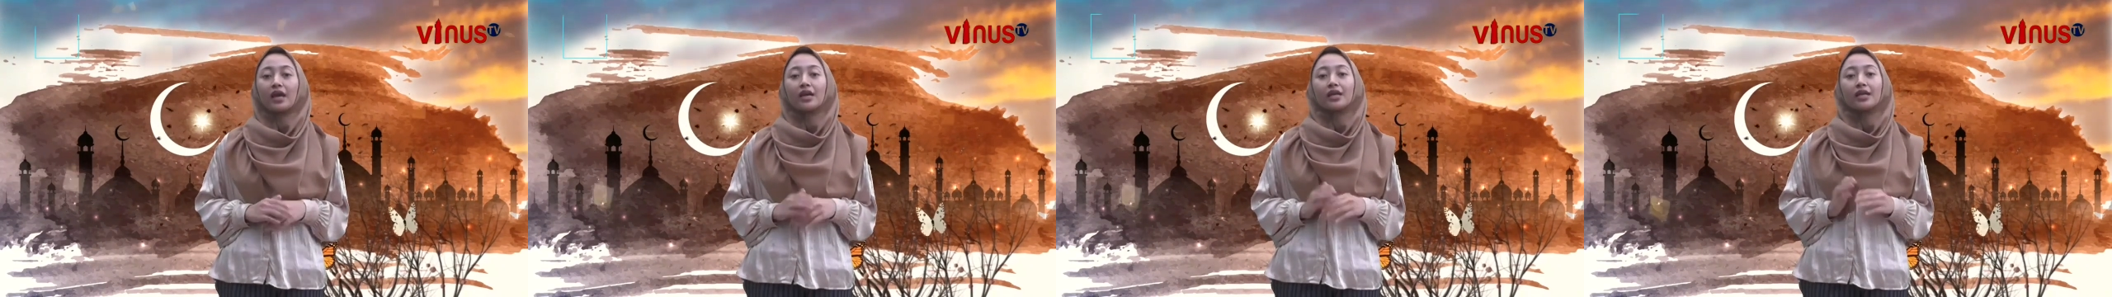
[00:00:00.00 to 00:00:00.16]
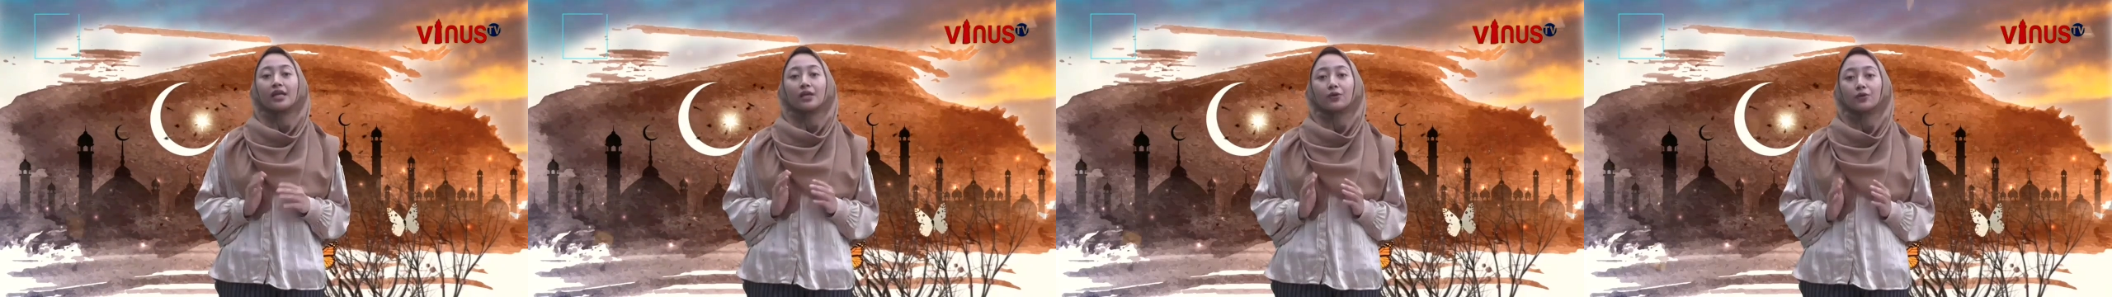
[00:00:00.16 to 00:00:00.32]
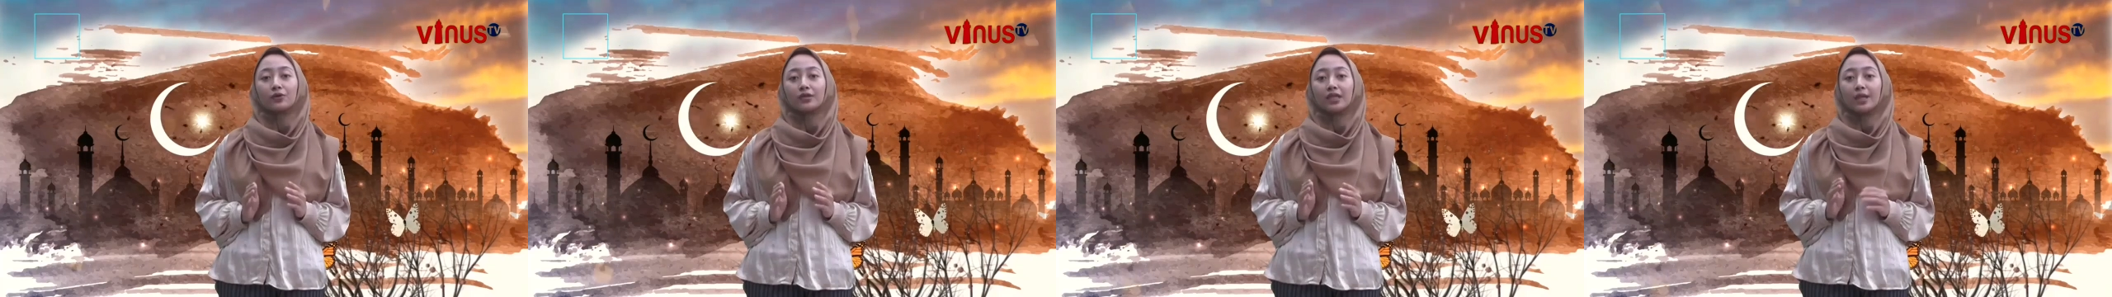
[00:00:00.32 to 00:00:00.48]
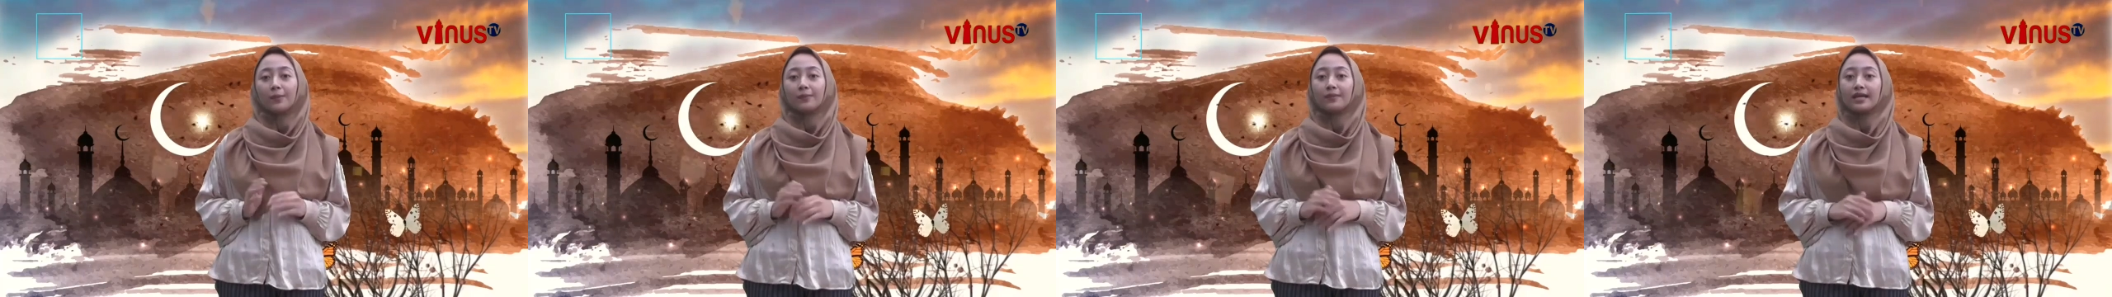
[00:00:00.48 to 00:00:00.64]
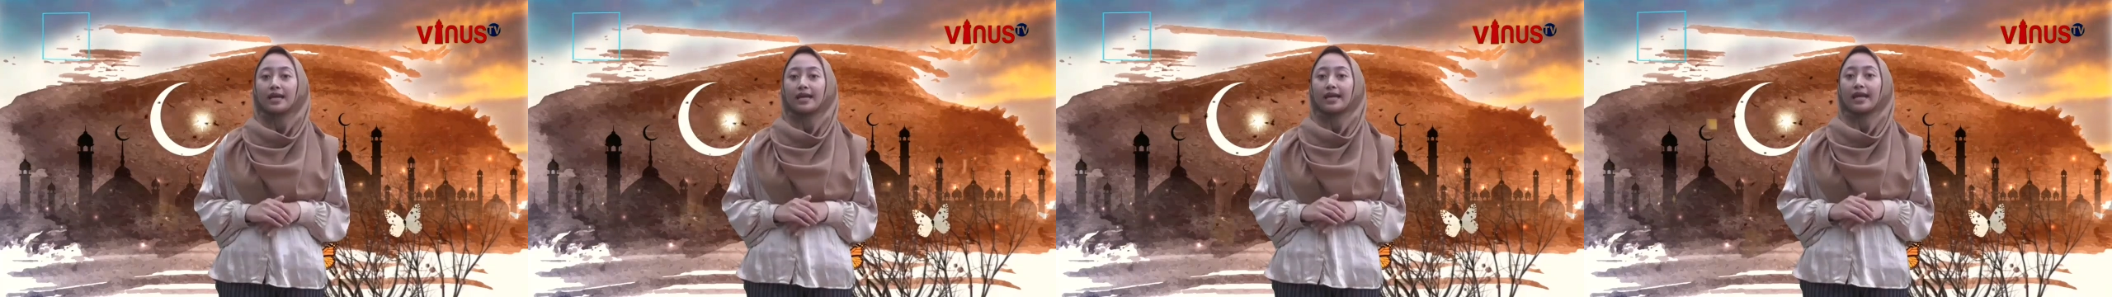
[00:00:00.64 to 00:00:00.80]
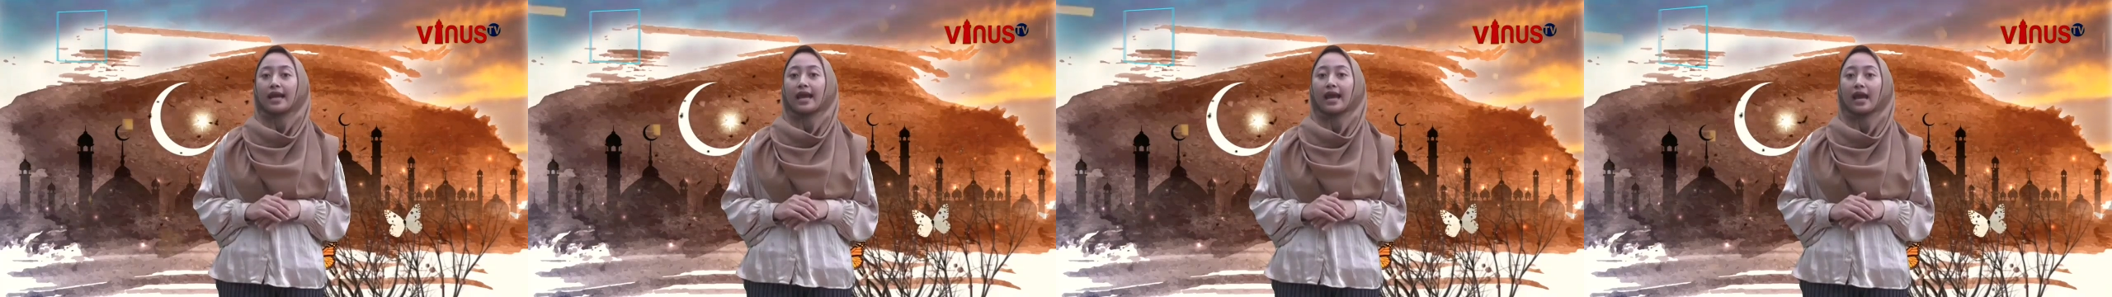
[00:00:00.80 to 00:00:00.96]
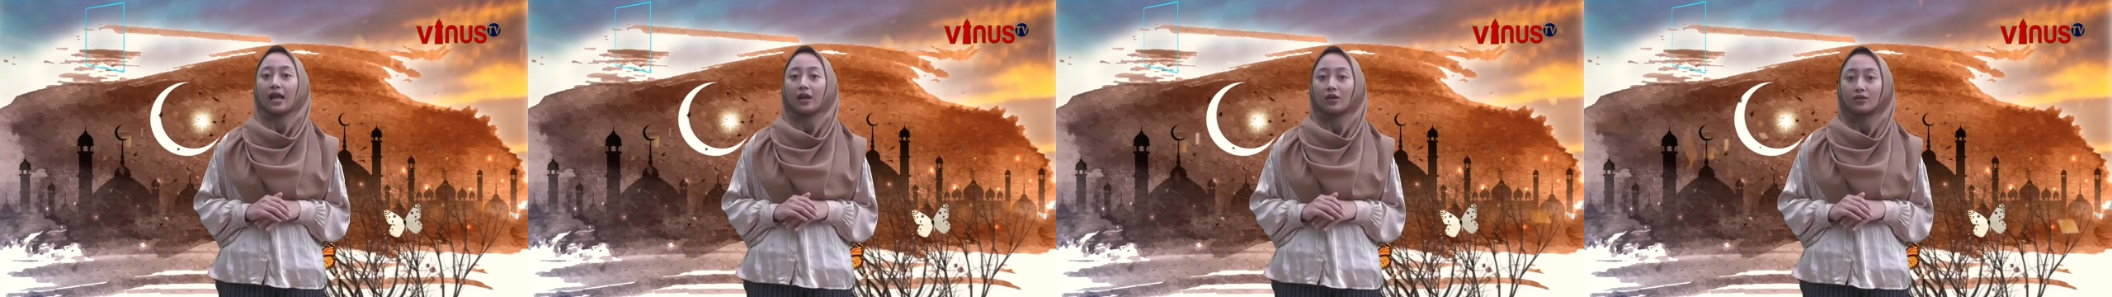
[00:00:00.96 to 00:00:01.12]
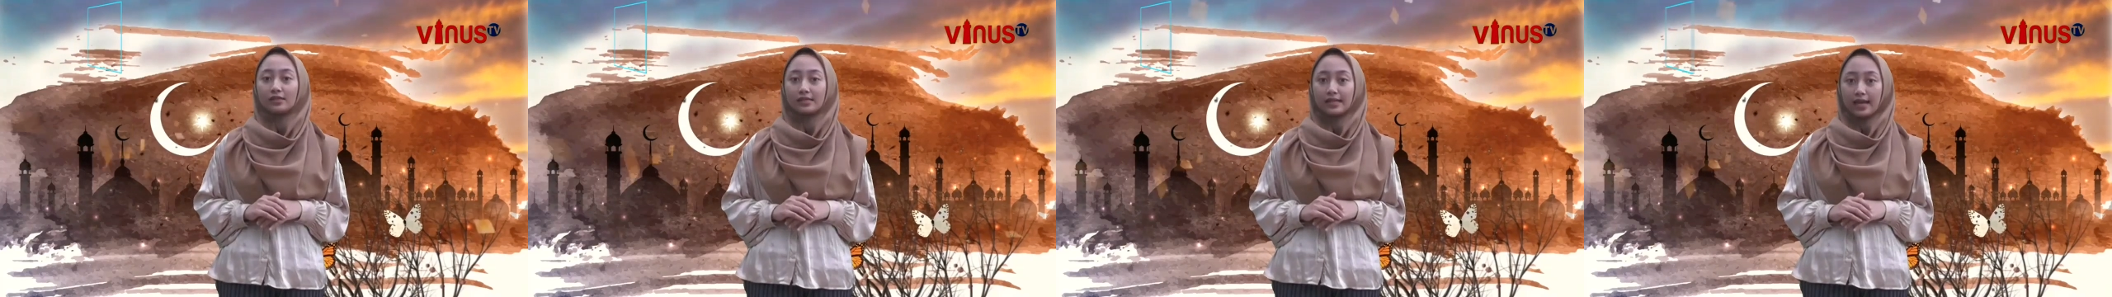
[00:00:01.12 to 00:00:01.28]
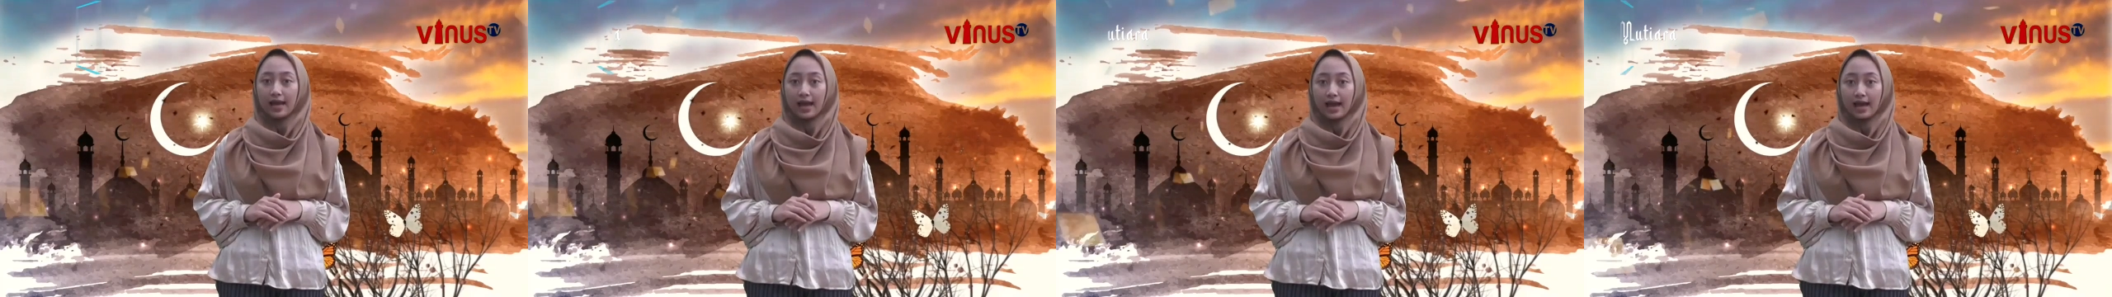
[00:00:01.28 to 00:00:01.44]
Dikutip dari Hello
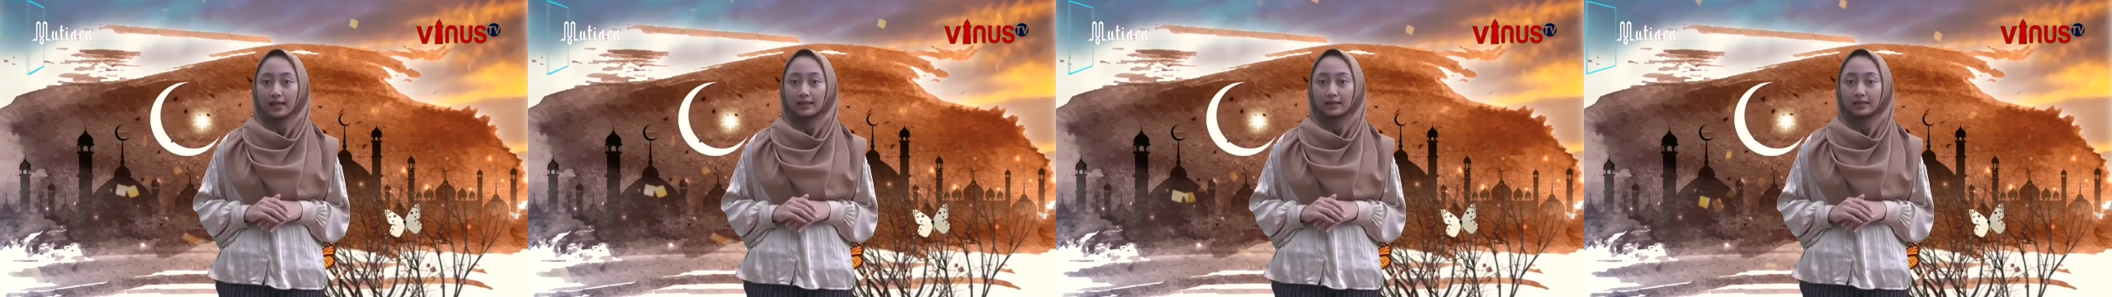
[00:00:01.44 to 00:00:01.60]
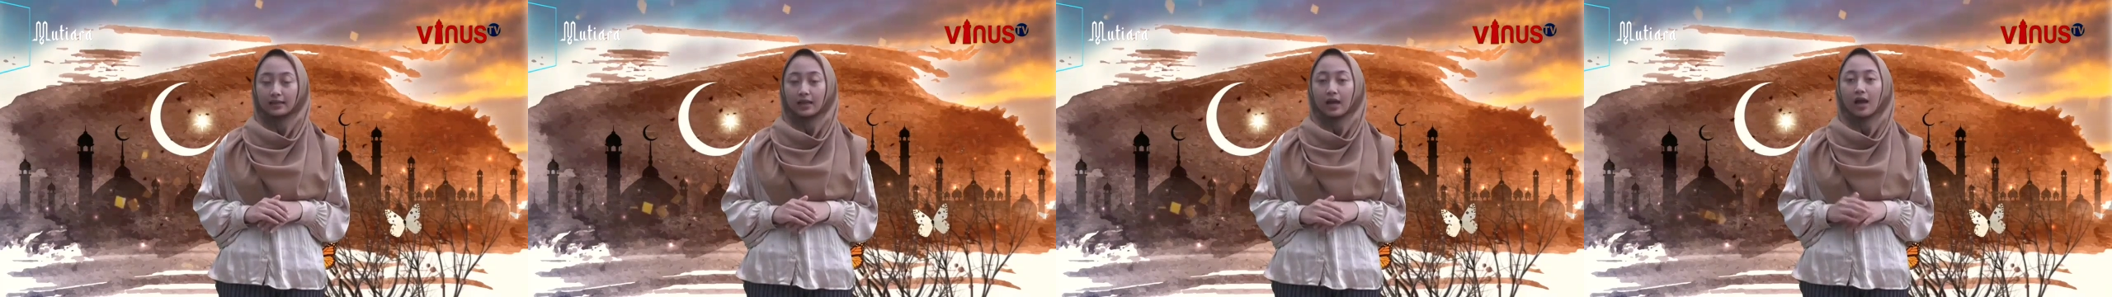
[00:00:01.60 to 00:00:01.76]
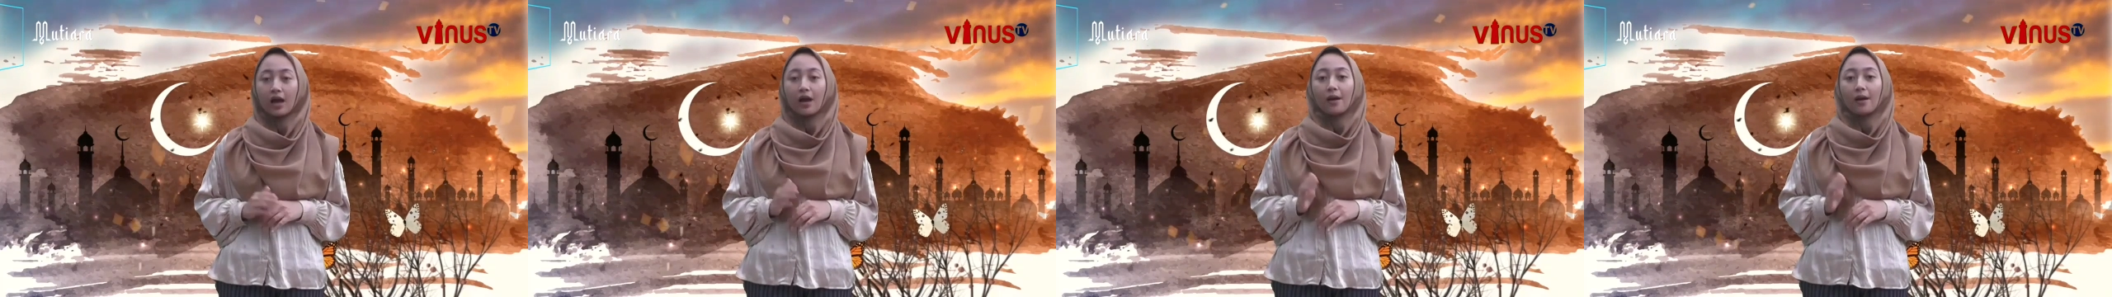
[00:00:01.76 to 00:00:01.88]
Sehat,